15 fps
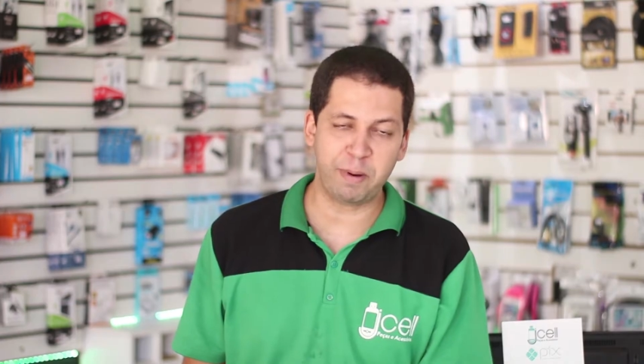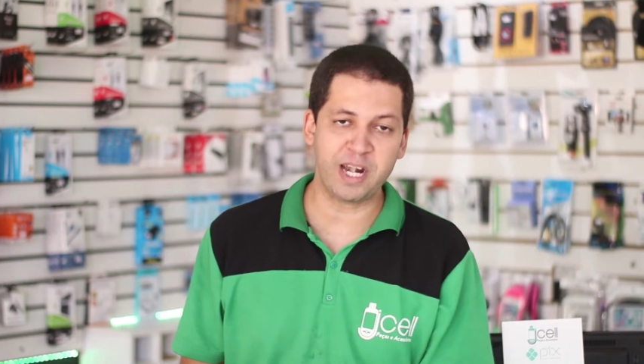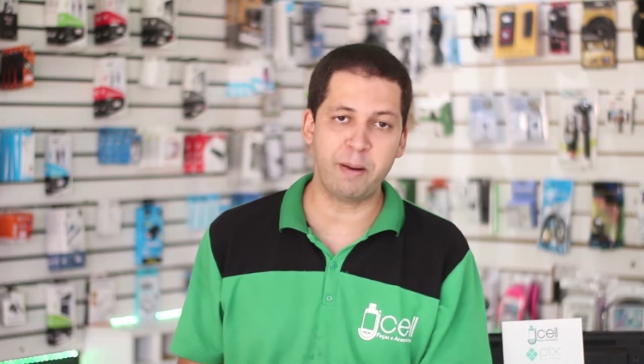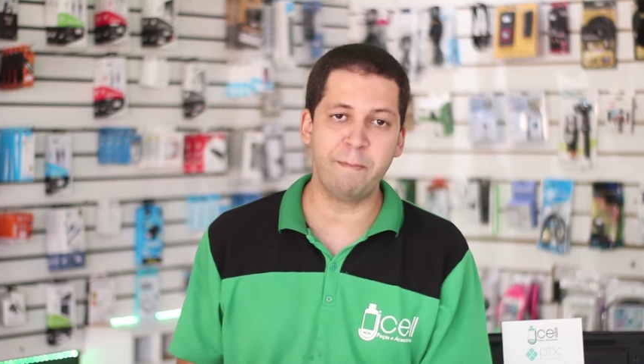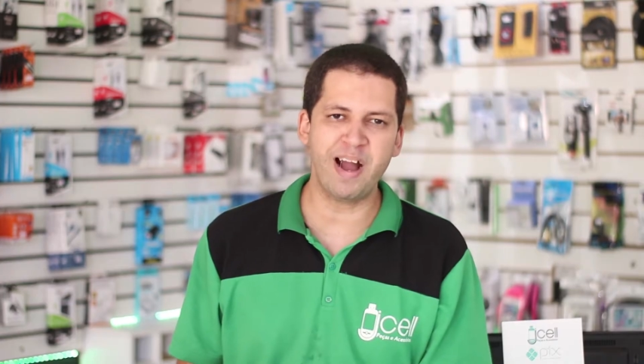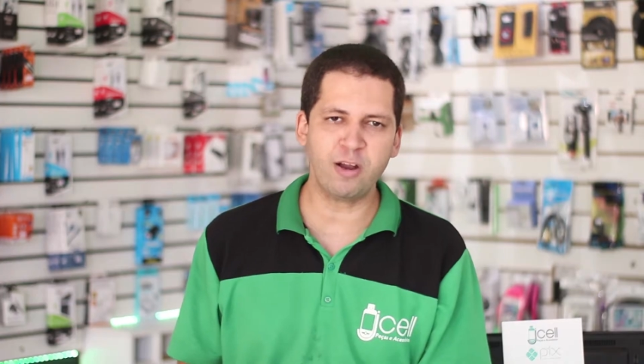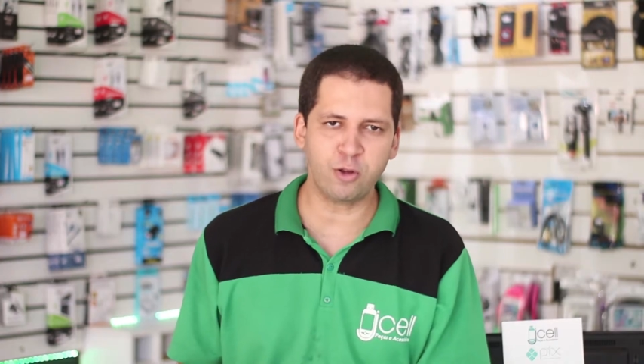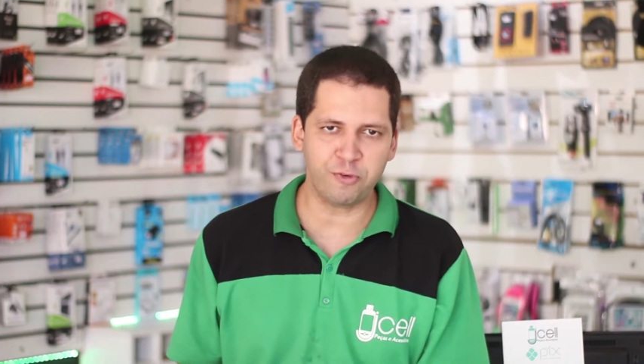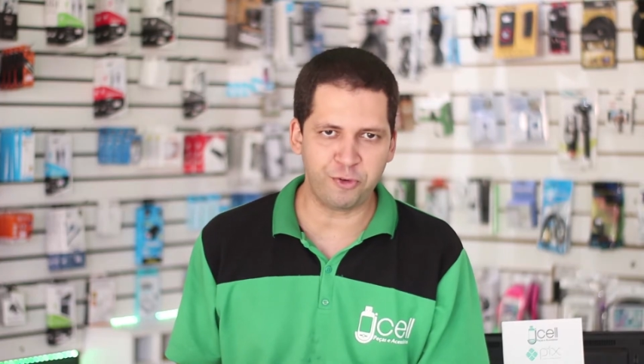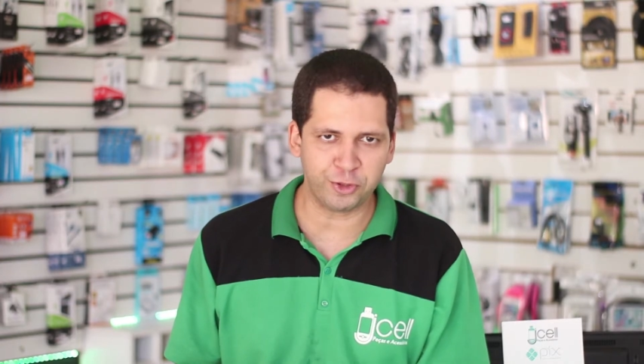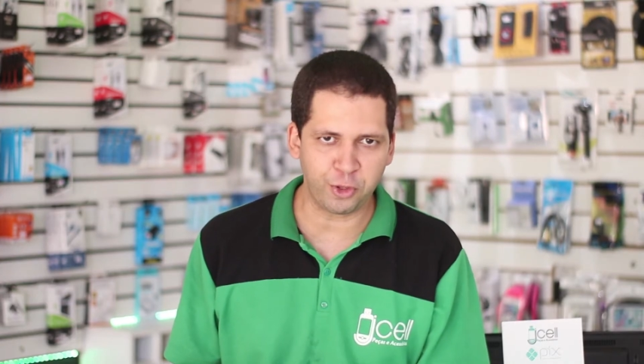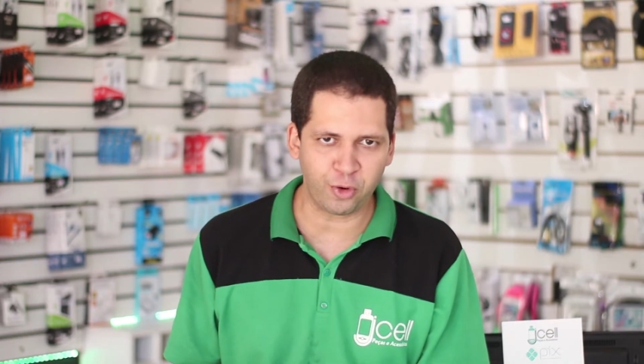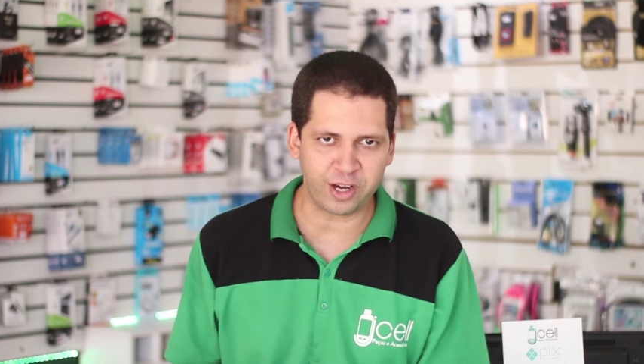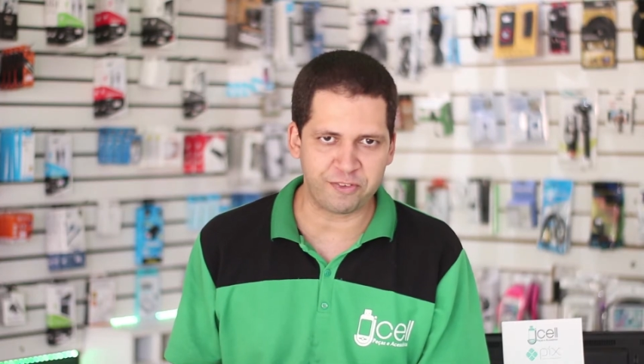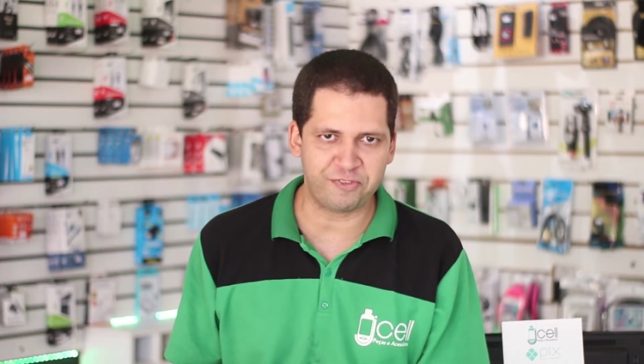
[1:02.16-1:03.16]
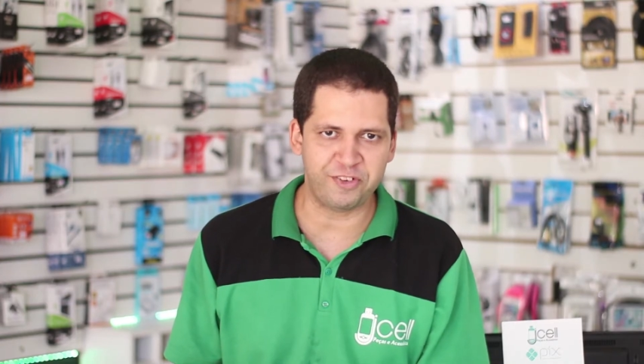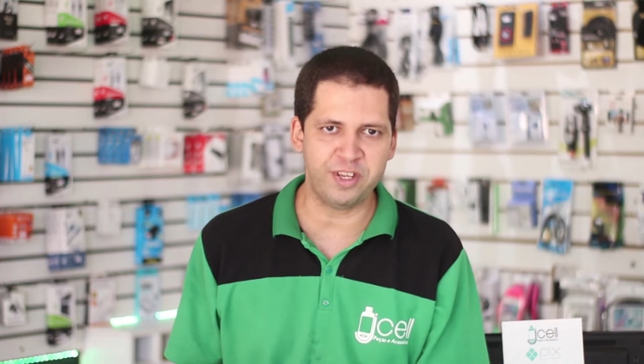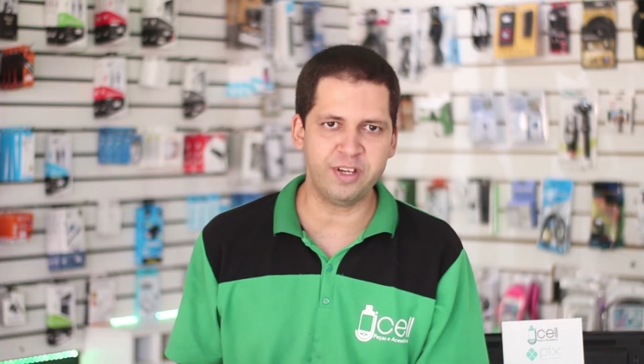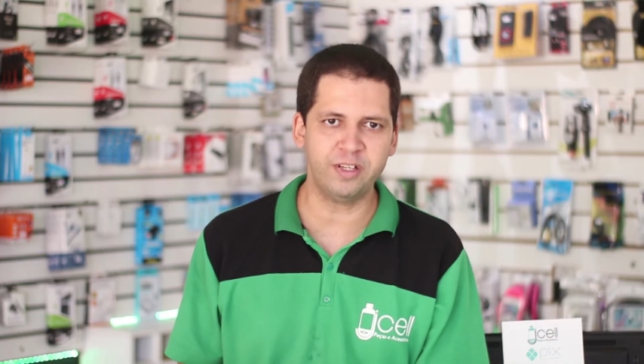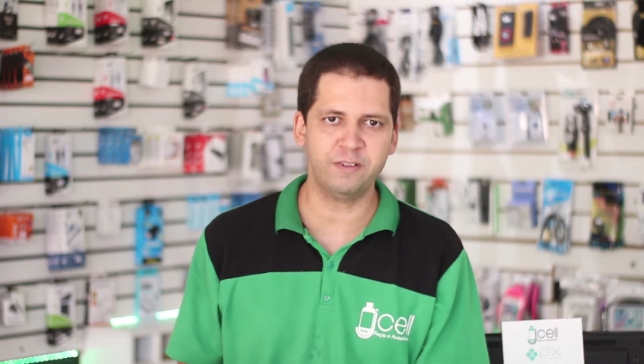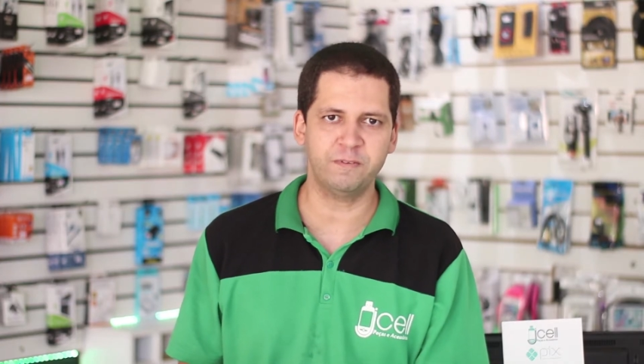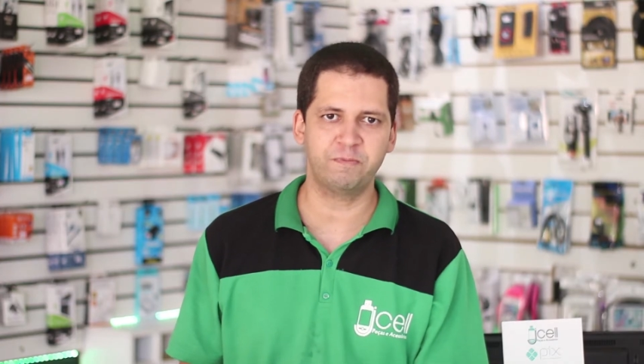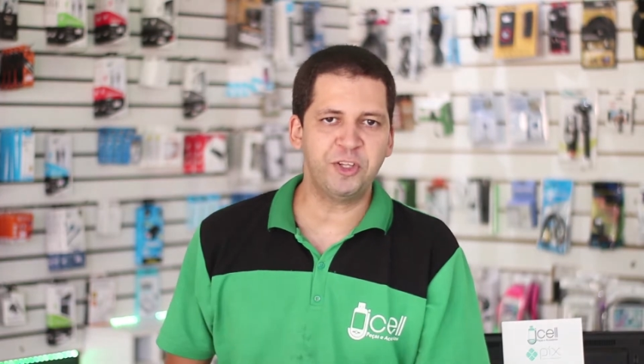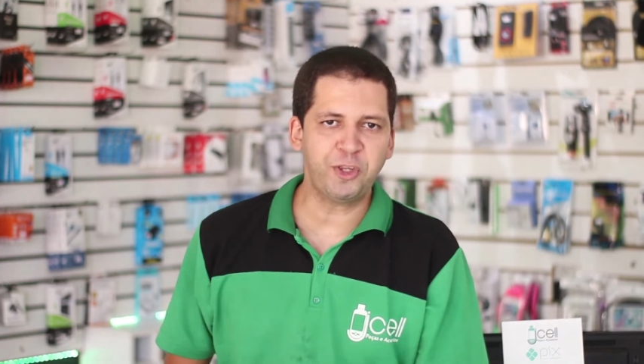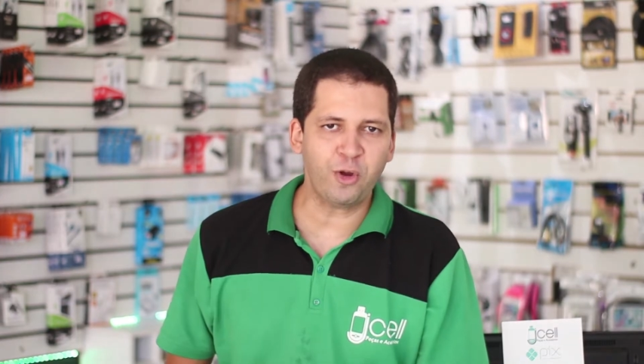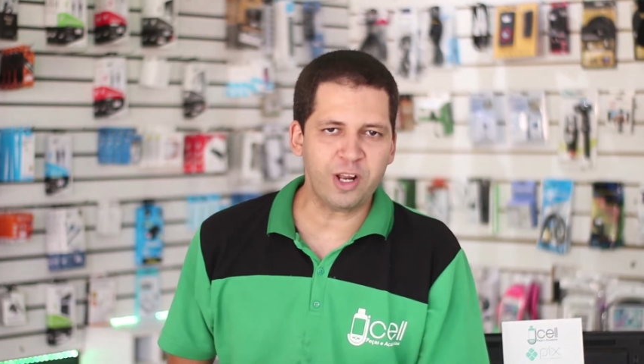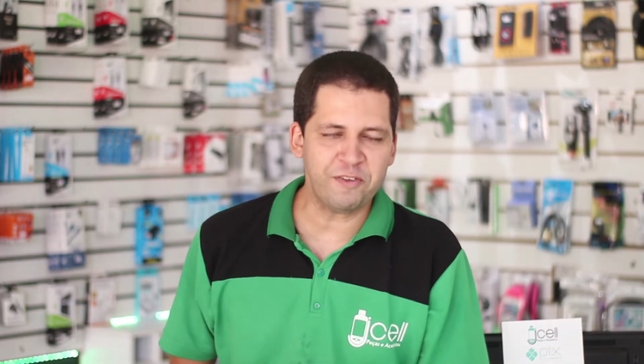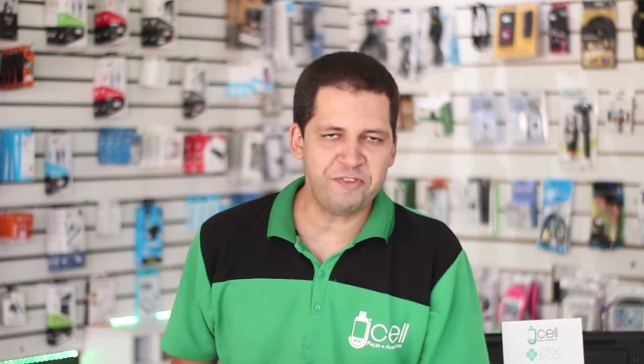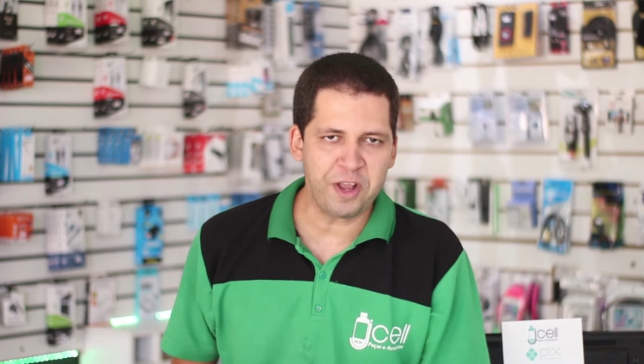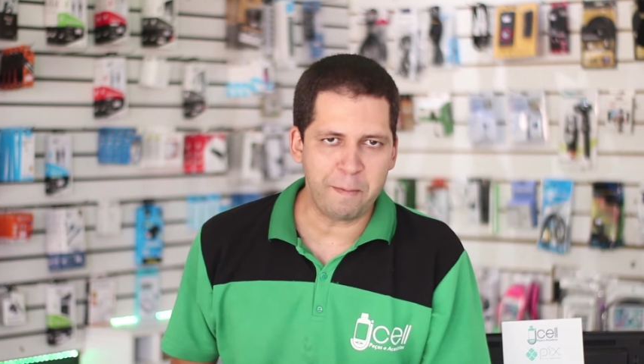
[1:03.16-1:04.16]
para macrofotografia,
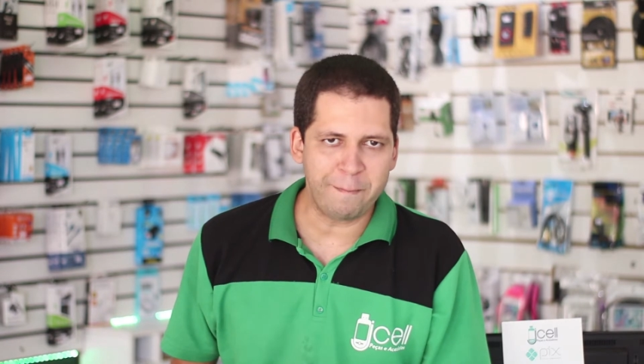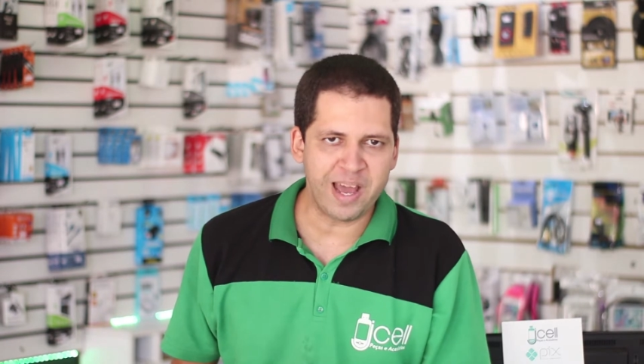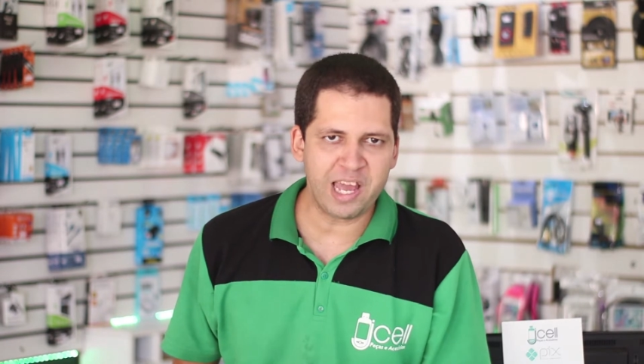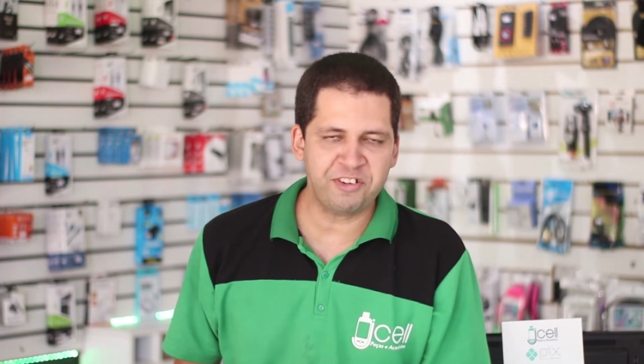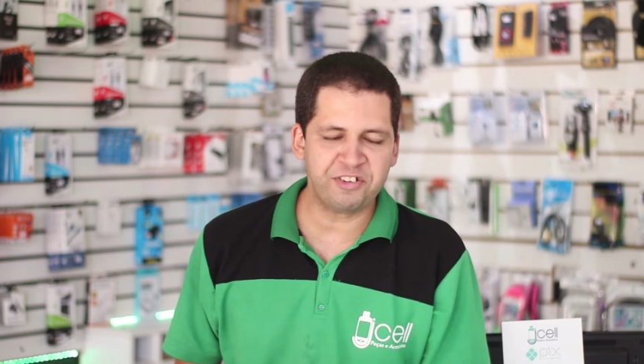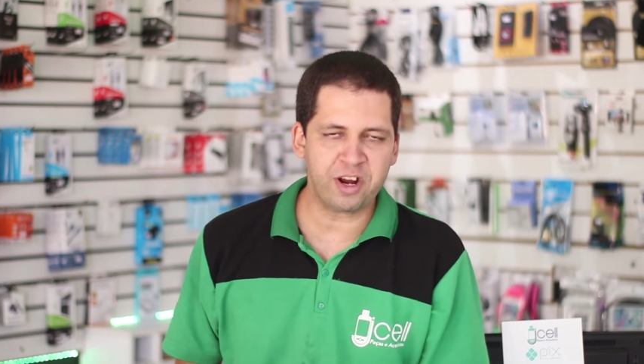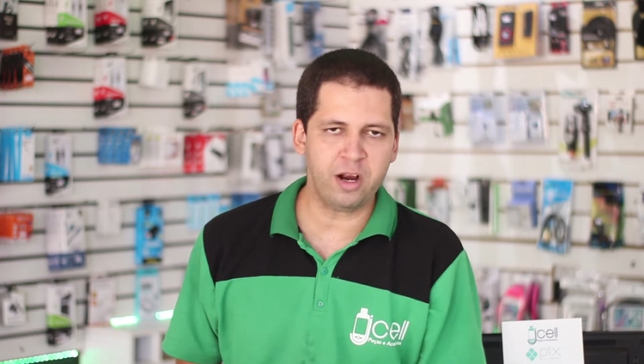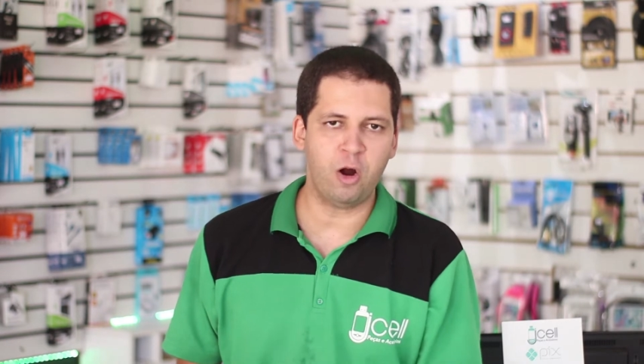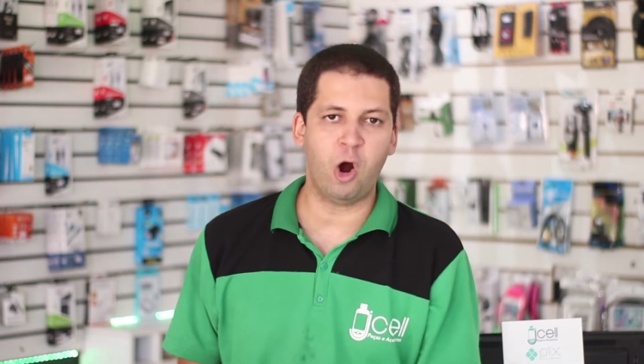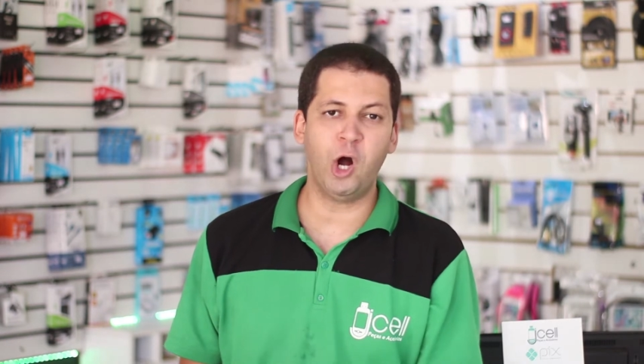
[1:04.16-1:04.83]
fotografia médica,